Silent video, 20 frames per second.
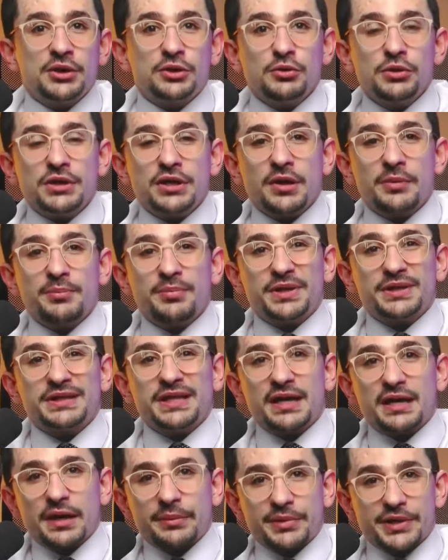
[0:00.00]
только
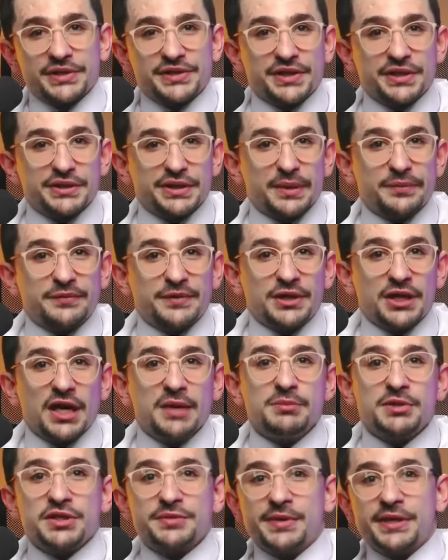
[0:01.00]
полтора процента
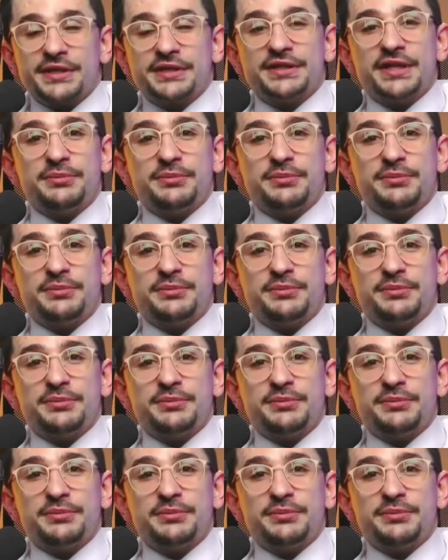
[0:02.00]
обвиняемых смогли